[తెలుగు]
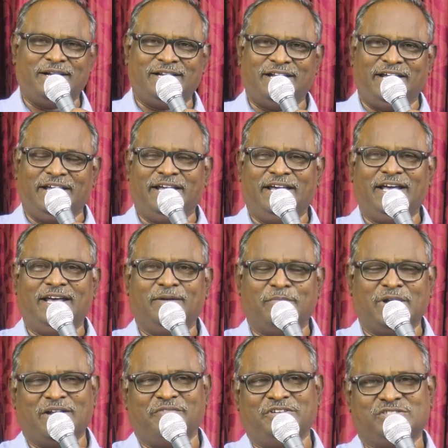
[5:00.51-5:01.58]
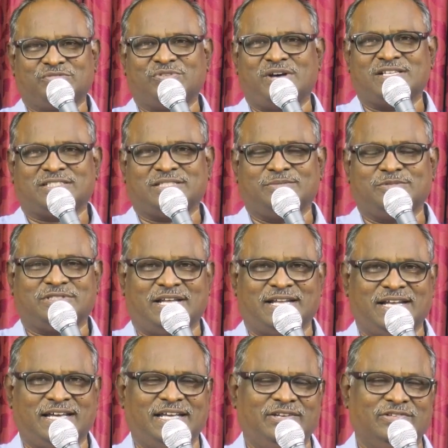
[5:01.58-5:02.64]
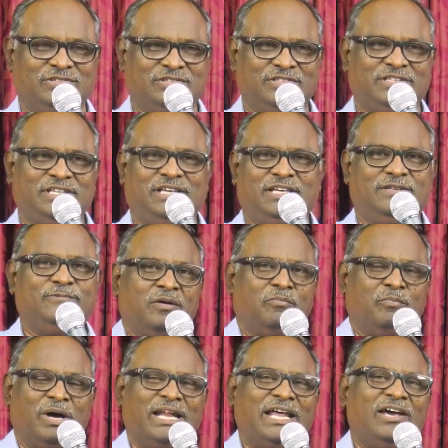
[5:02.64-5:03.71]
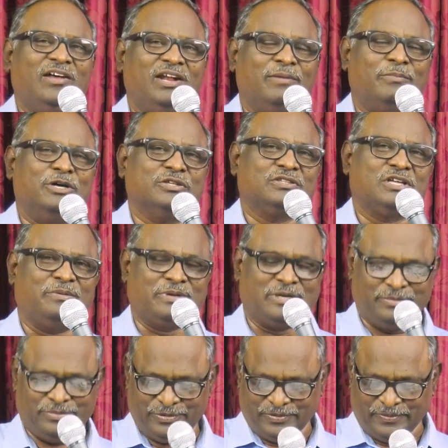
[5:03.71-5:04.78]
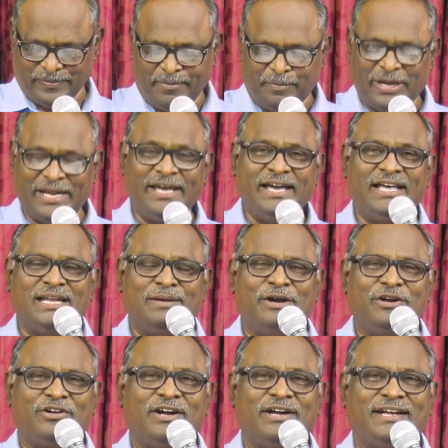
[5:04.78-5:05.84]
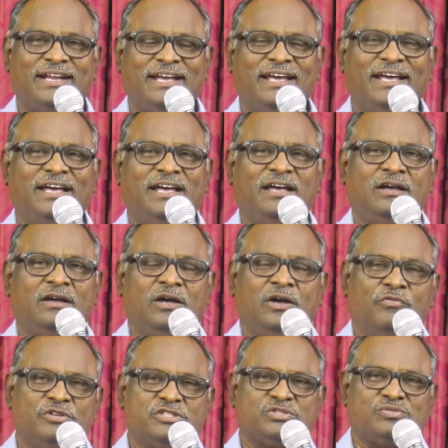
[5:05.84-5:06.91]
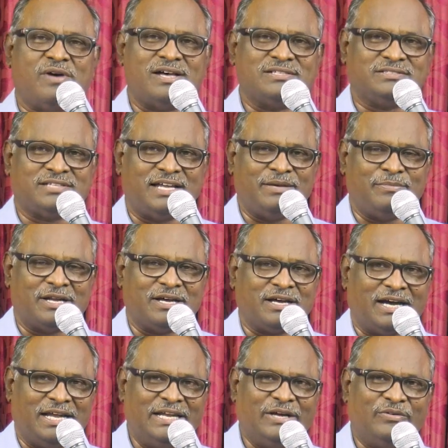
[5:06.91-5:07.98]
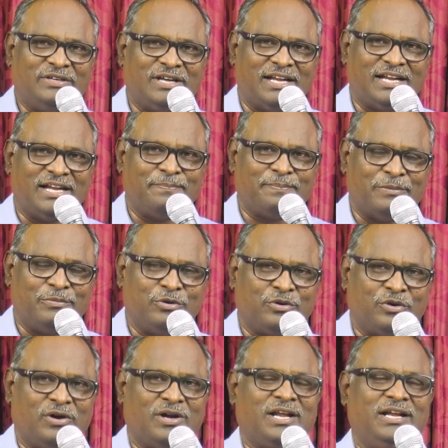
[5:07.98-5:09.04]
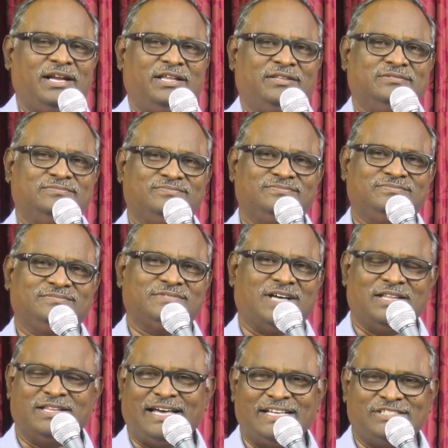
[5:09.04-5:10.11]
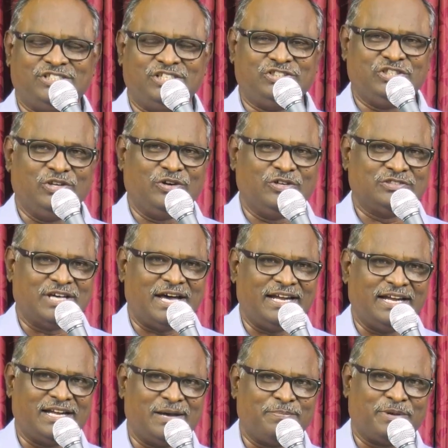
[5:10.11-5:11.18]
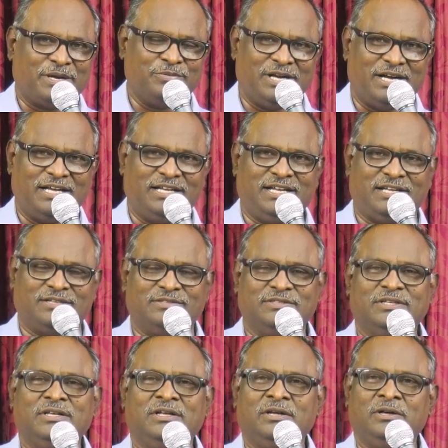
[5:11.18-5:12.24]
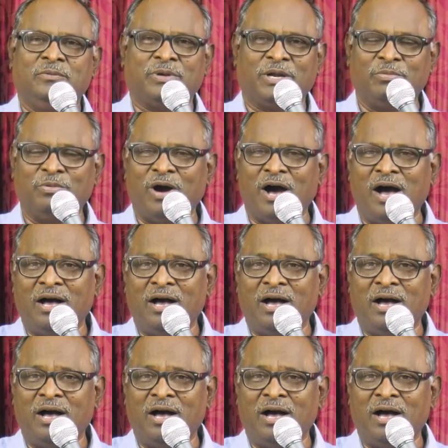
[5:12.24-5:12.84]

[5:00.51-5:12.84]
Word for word: బట్టి మన విశ్వాసం సన్నగిల్లుతుంది బలహీనమవుతాం మనము బలహీనమైనటువంటి విశ్వాసాన్ని మనం కలిగి ఉండాలని ప్రభు కోరడం లేదు అందుకే శిష్యులు ఒకసారి ఇట్లా ప్రభుని అడిగినారు ప్రభు